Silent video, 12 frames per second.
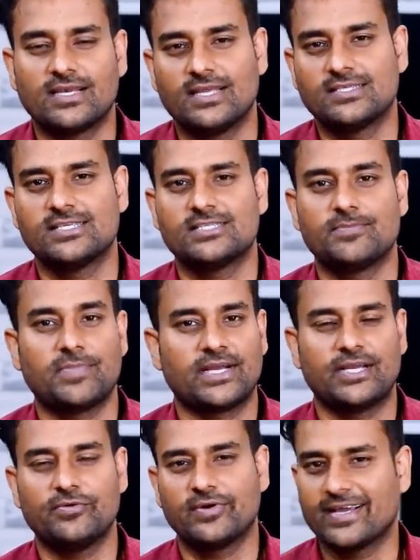క్లిక్ చేసి
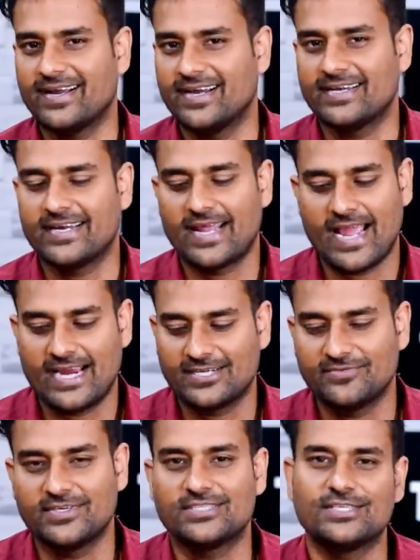పక్కనే ఉన్న గంటని
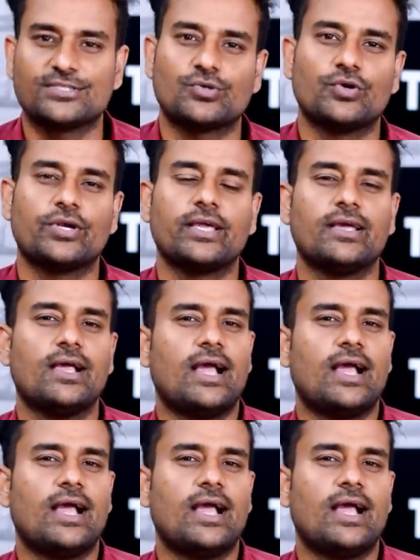యాక్టివేట్ చేసుకోండి